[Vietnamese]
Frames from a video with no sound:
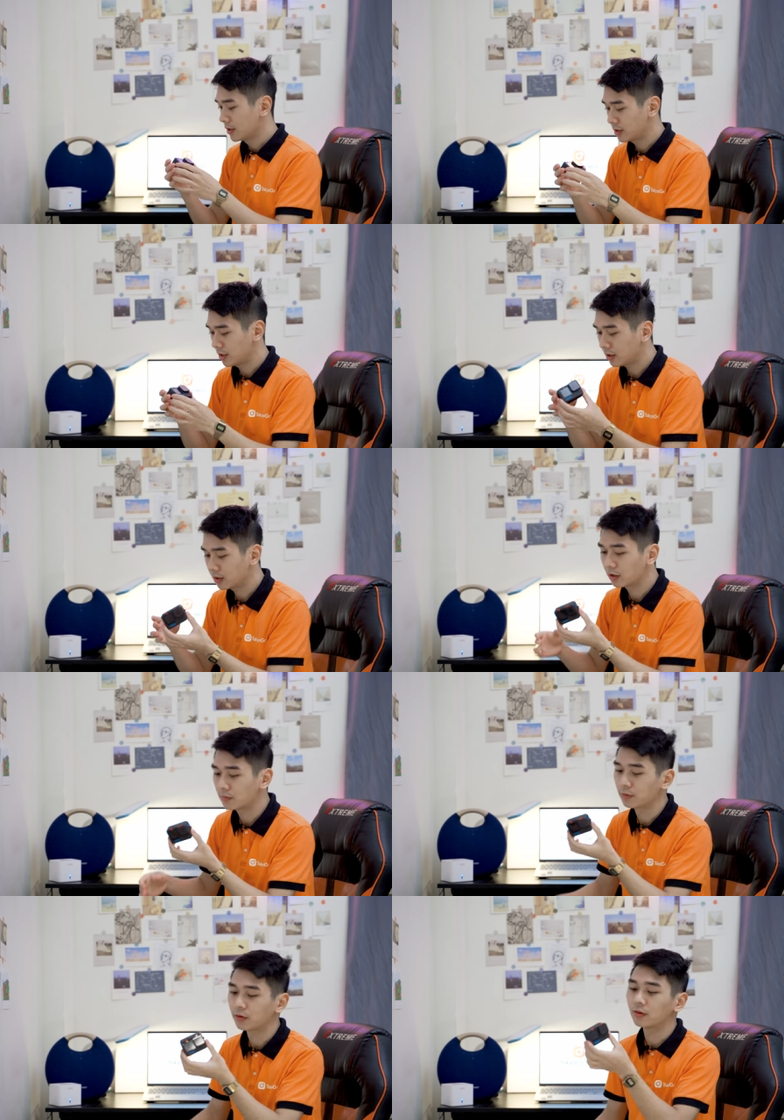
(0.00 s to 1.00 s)
chiếc
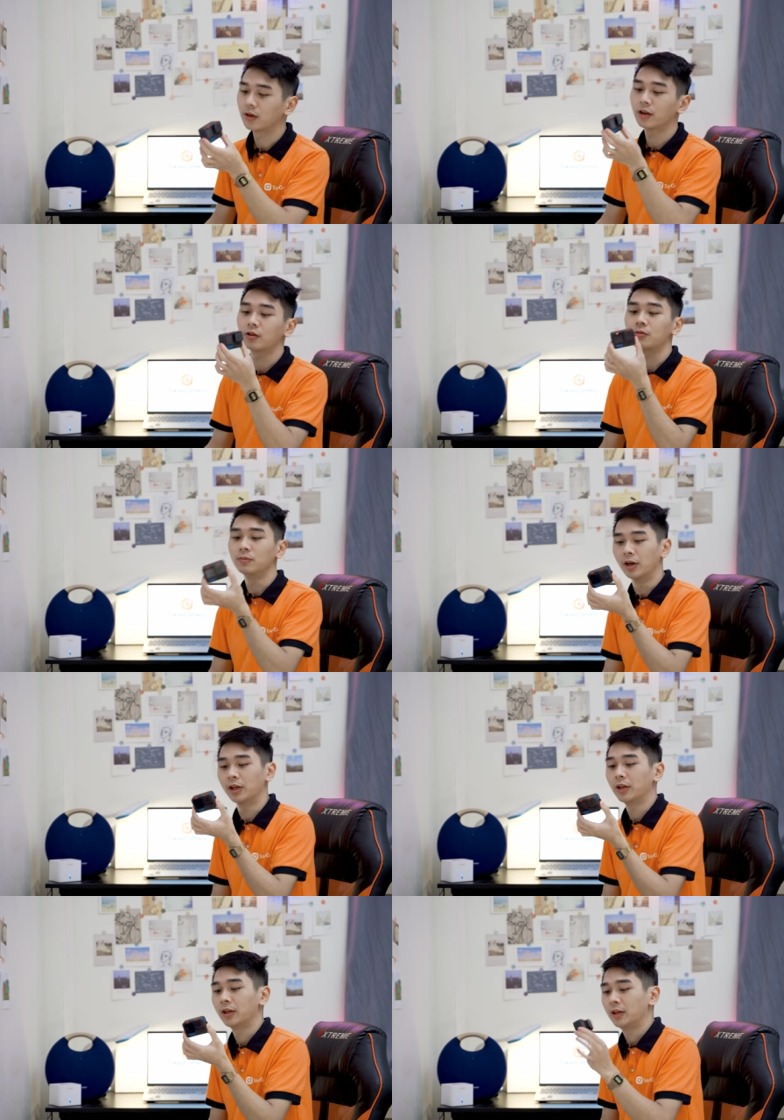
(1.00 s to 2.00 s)
GoPro Hero 10.
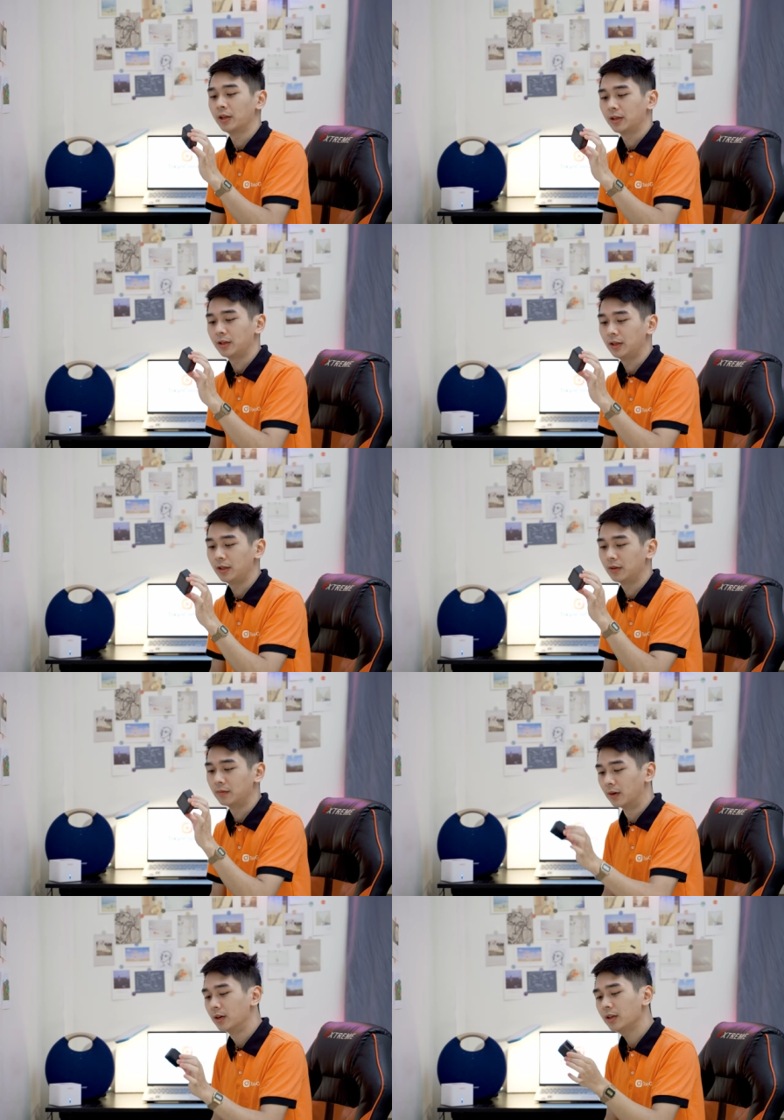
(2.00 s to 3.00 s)
Thì
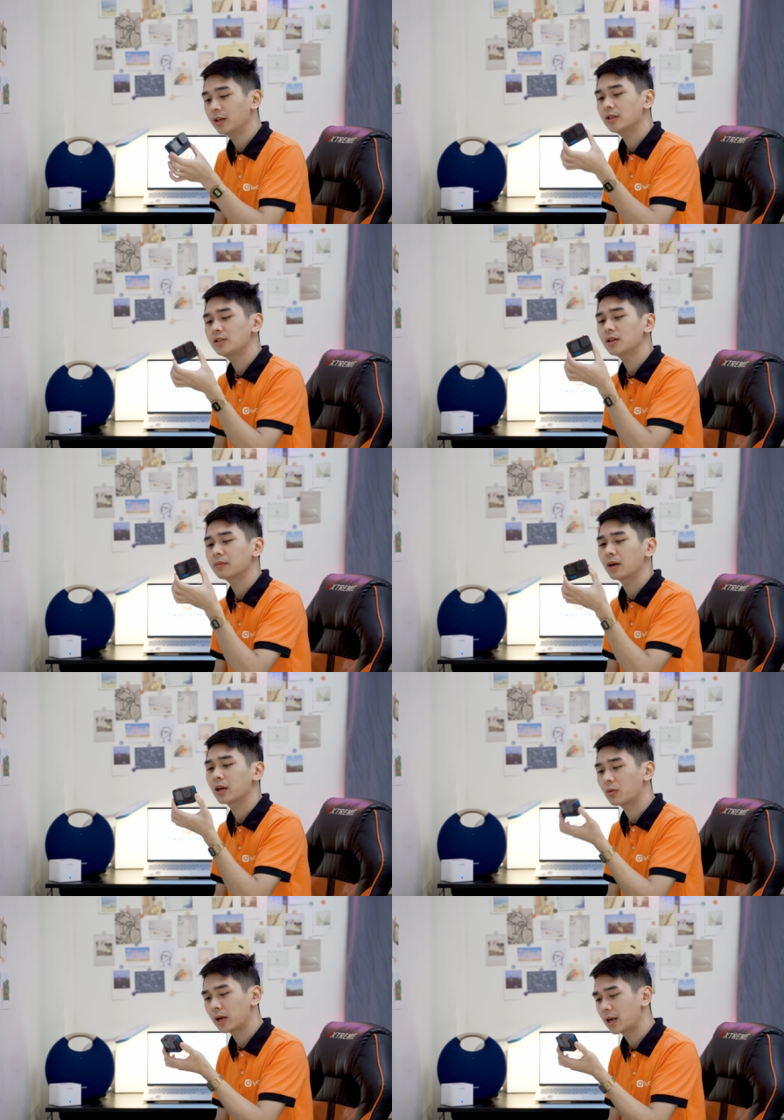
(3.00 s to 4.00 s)
với cái chiếc
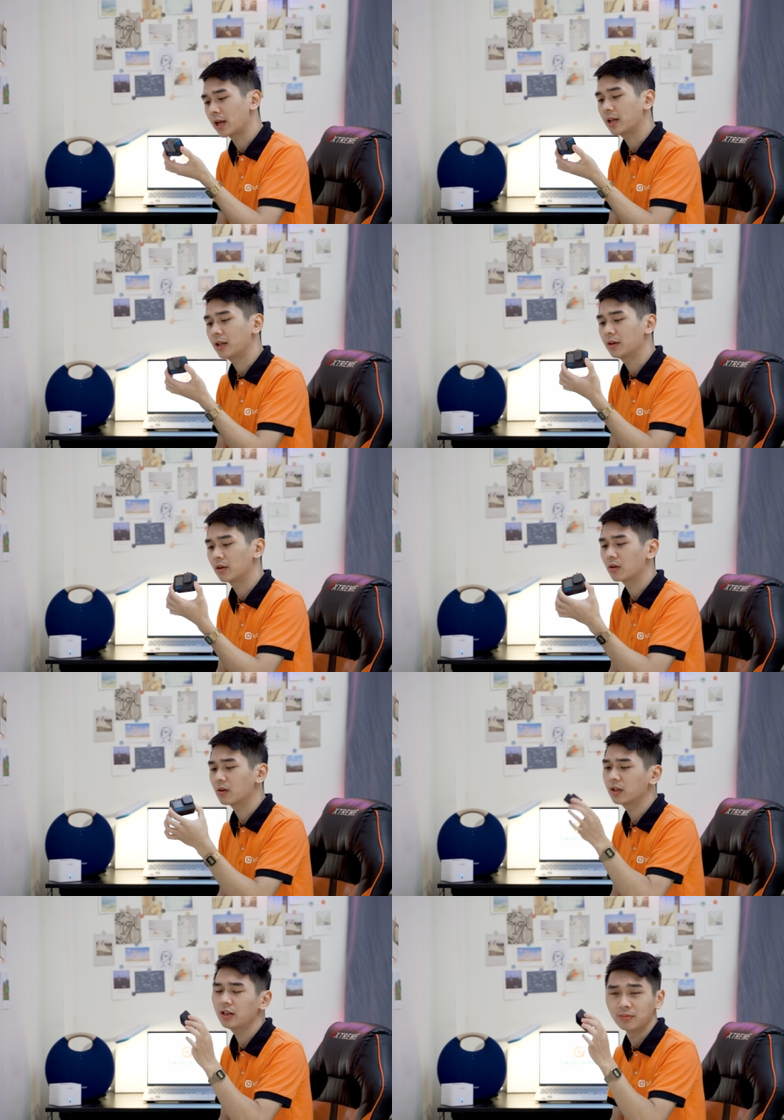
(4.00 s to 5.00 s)
máy quay này nó
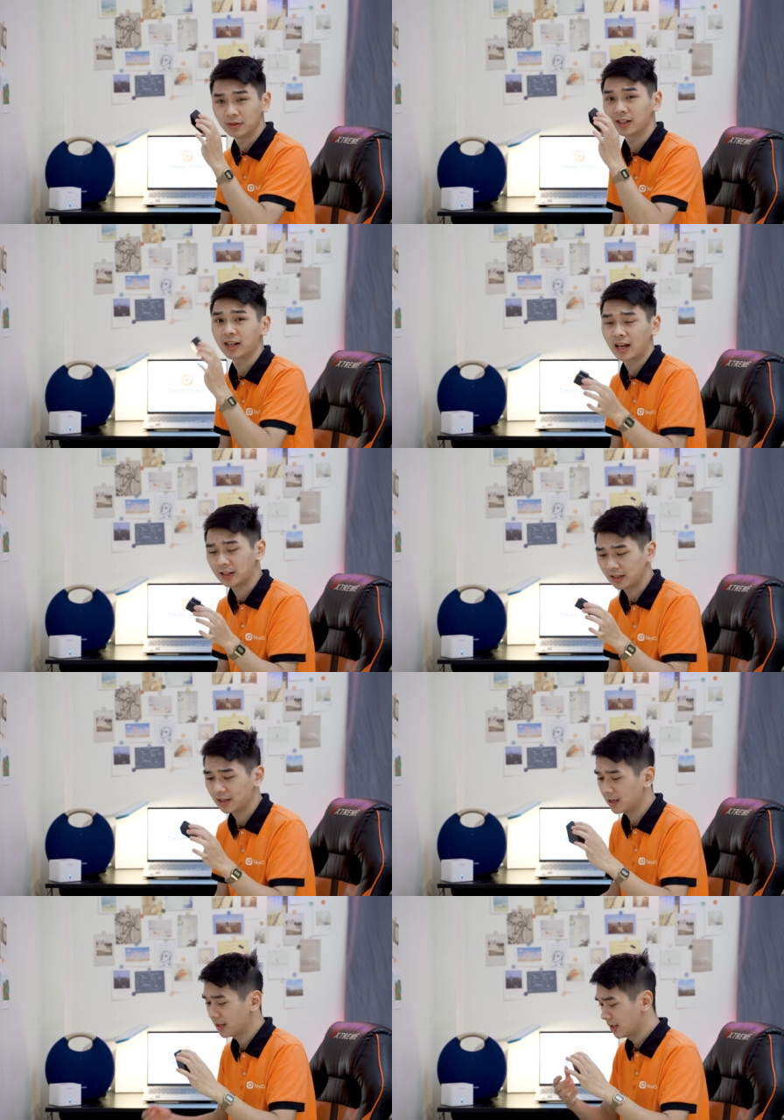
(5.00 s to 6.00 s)
có cái điểm gì cải
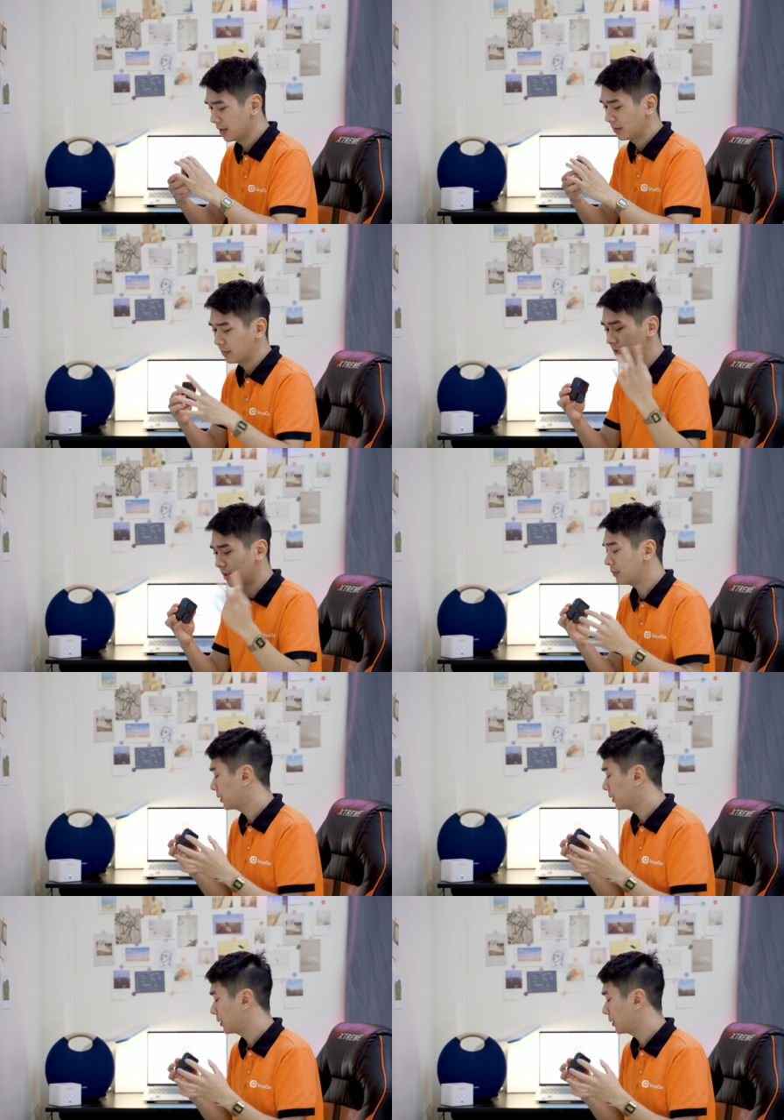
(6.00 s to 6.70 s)
tiến đây? Mình sẽ